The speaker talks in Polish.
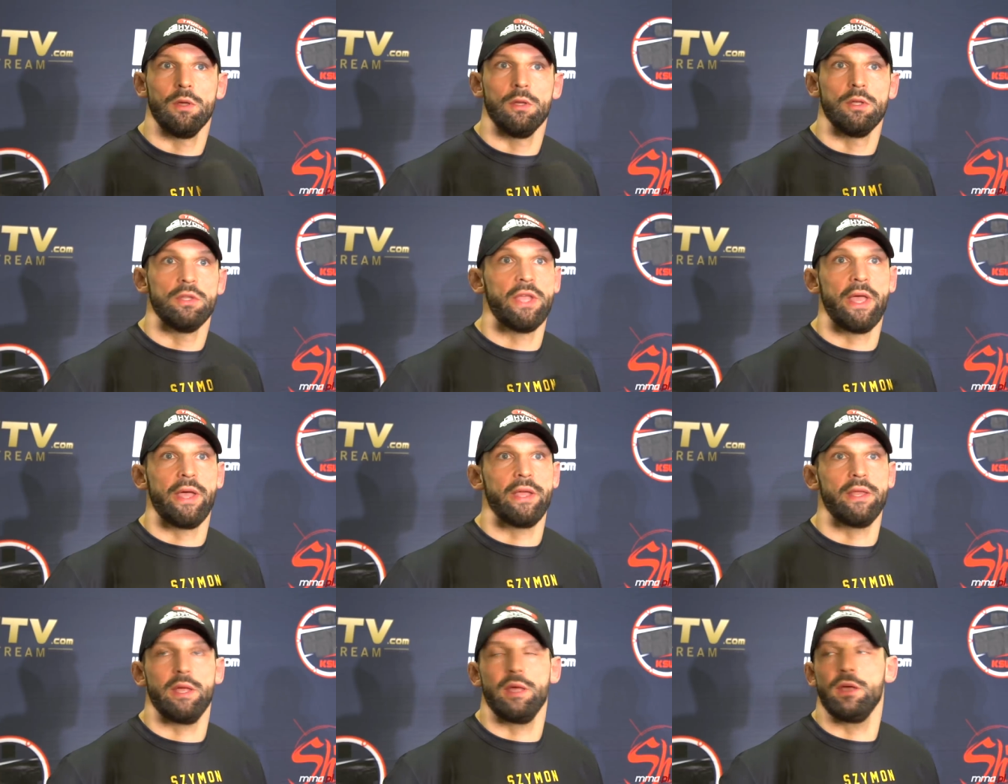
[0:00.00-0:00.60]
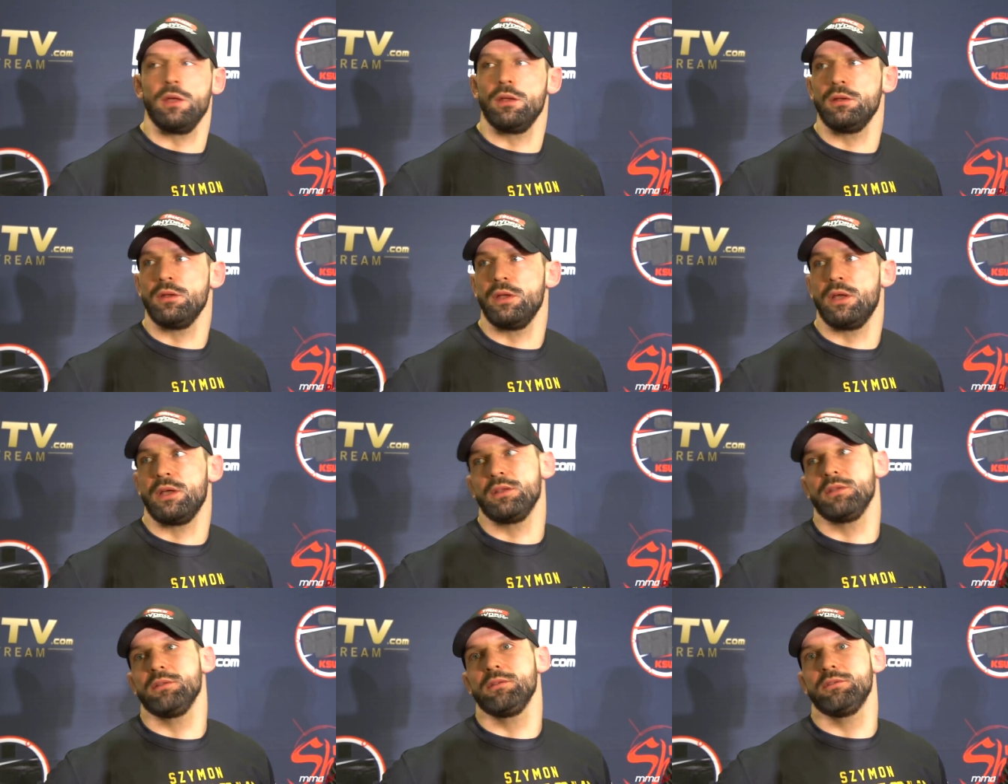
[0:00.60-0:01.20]
Nie, nie,
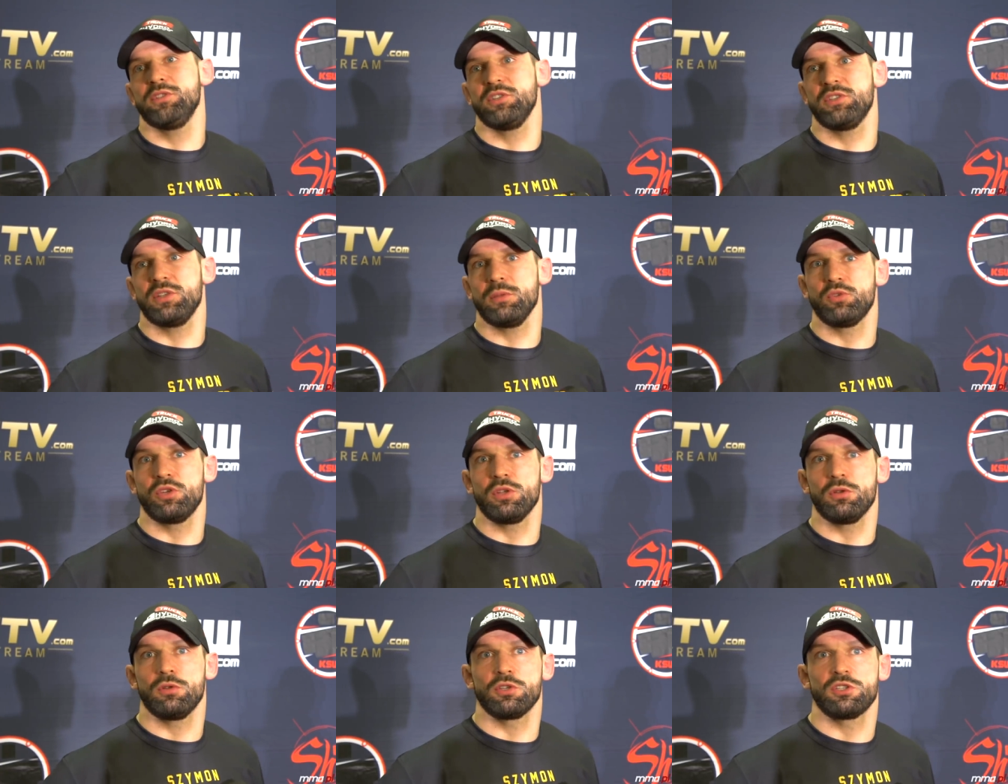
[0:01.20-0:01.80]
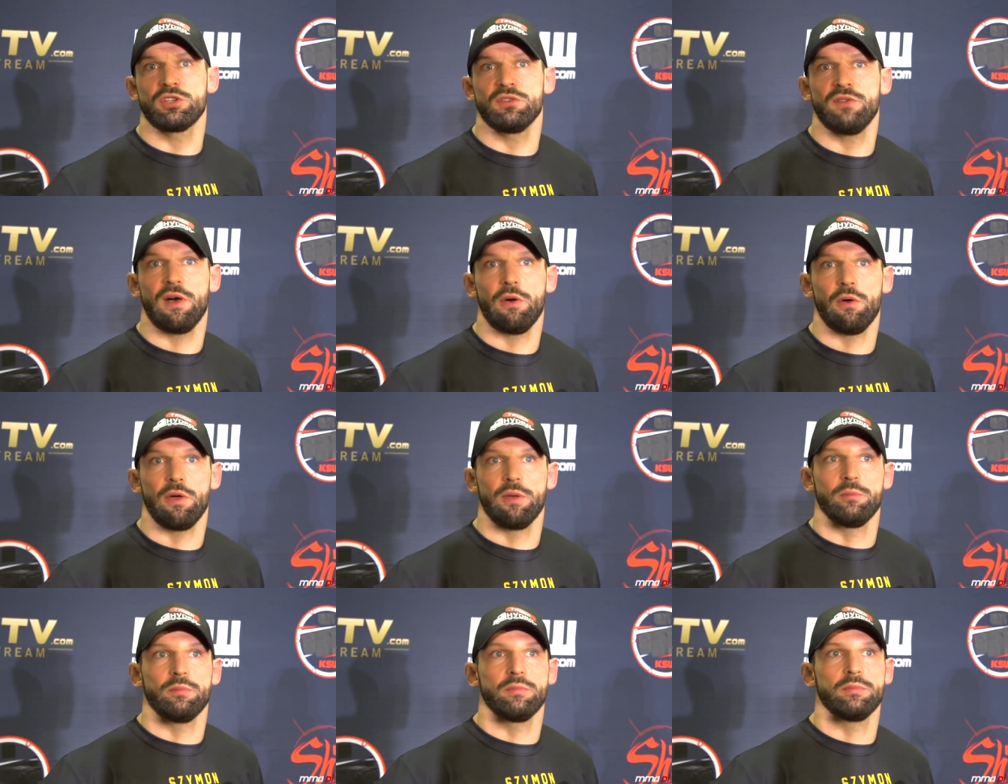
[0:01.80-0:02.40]
nie. Gdzieś tam się
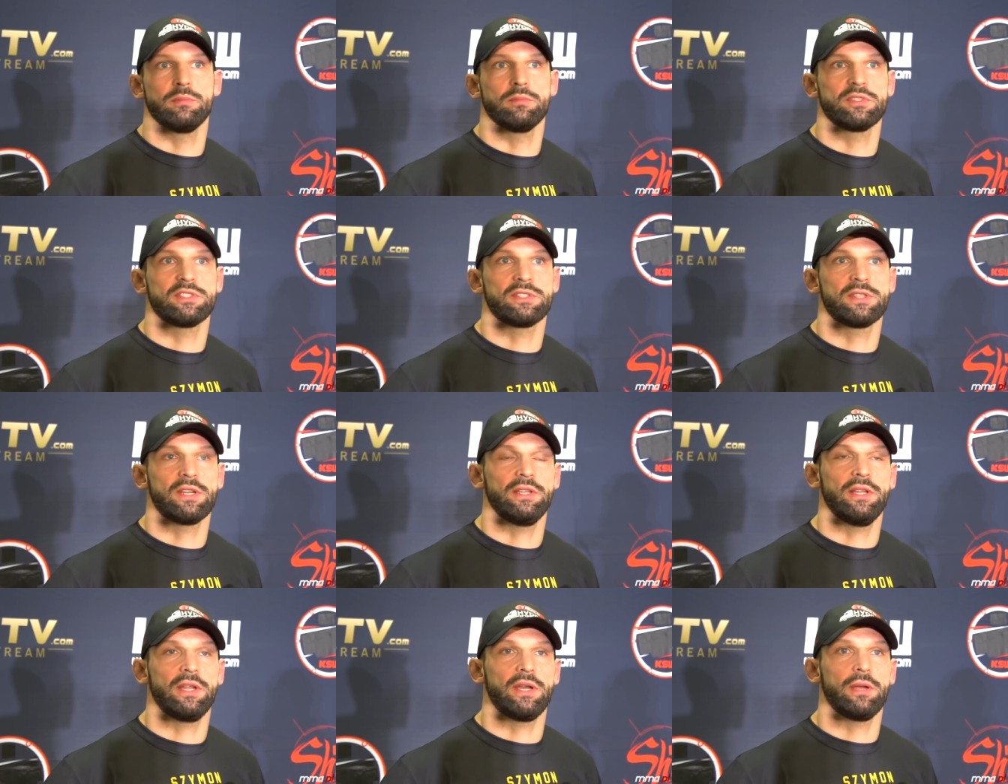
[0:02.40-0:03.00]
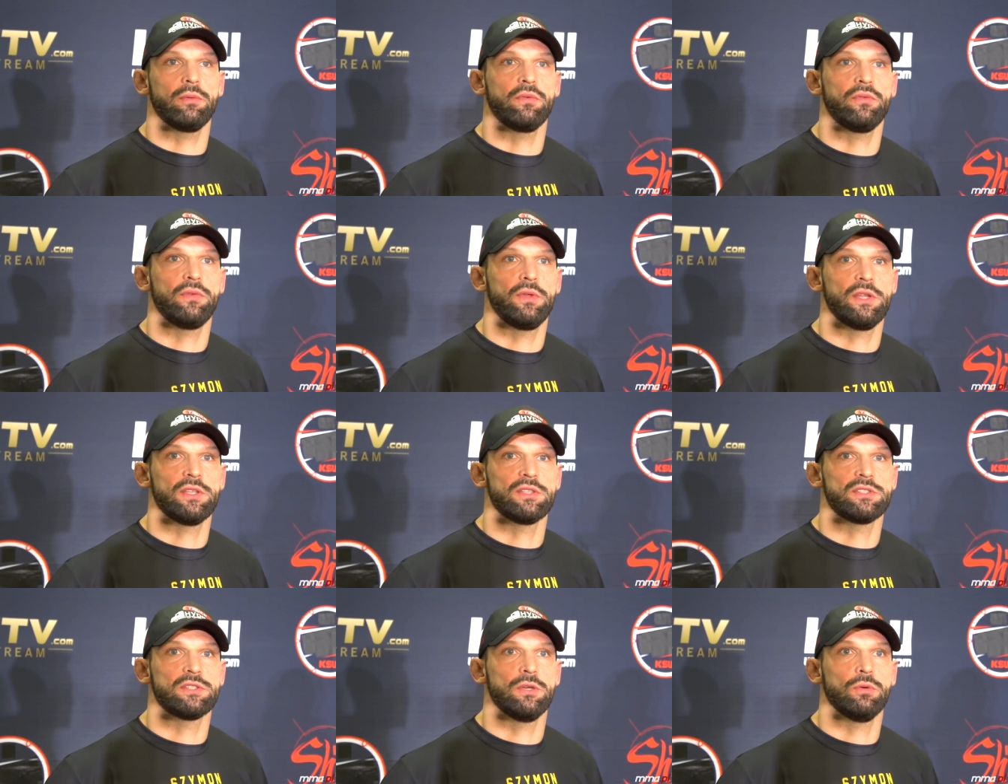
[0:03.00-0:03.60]
dogrzewałem z trenerem
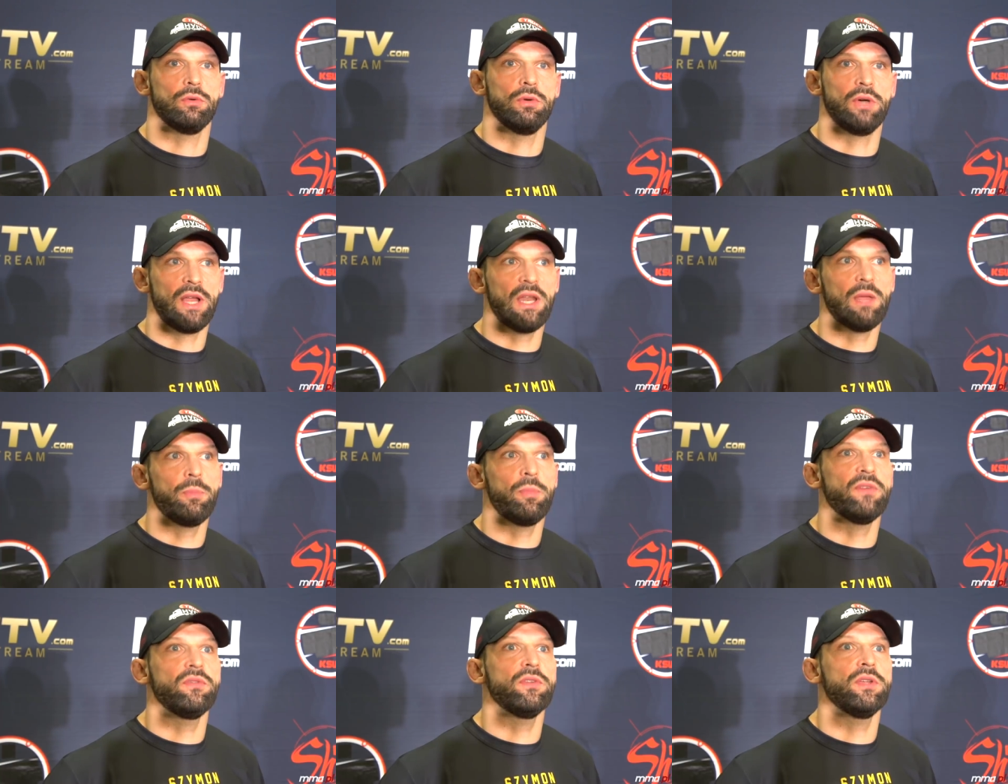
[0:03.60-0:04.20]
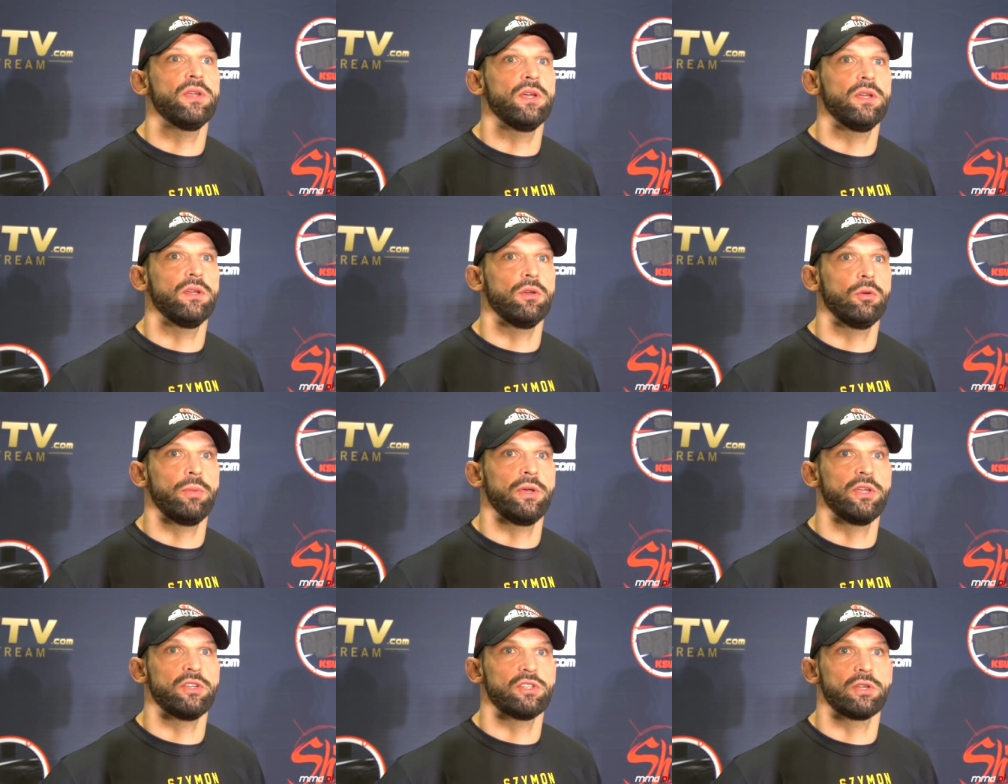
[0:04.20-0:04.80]
chwilę z tyłu, ale pewnie
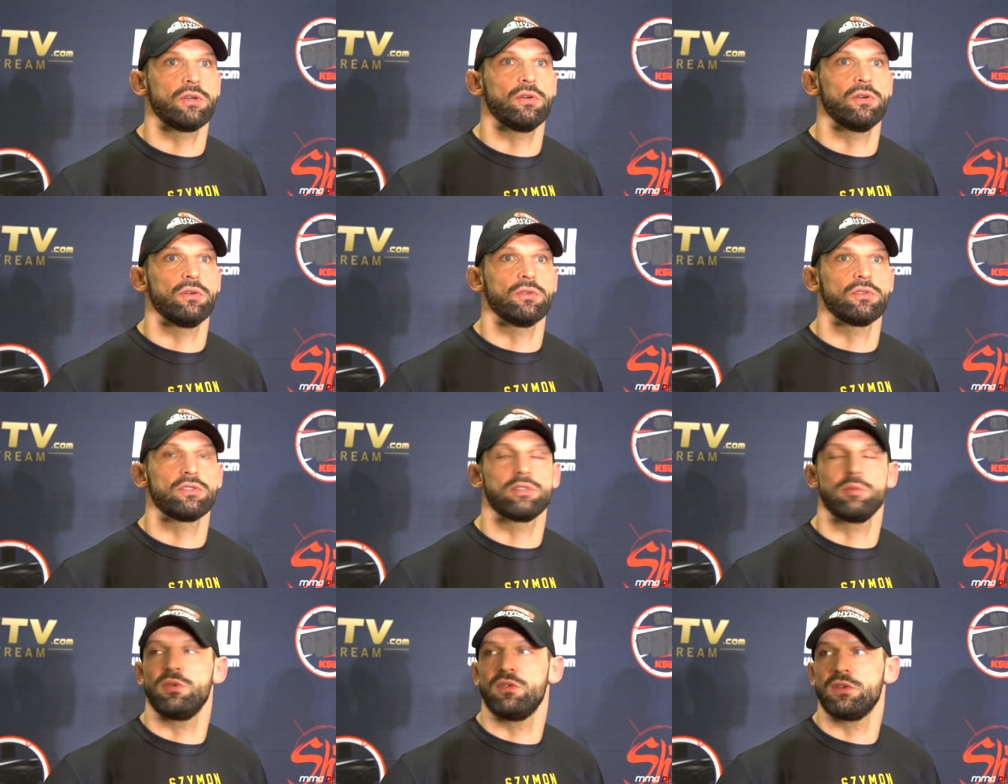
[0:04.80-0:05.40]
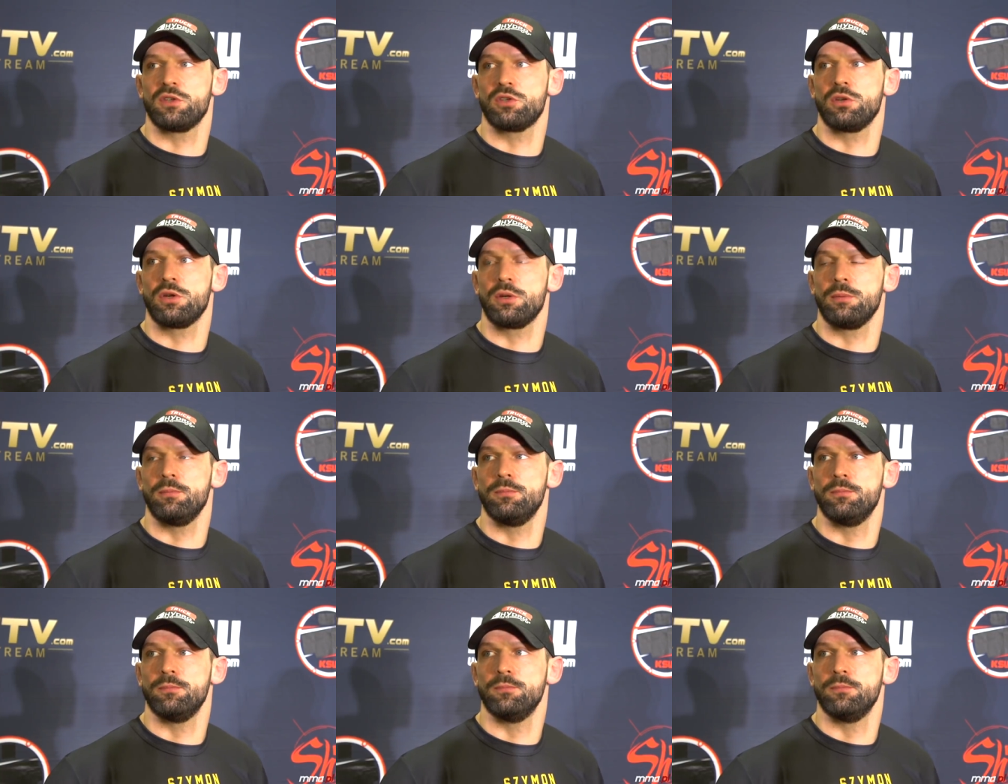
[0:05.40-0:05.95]
obejrzę go sobie wieczorem.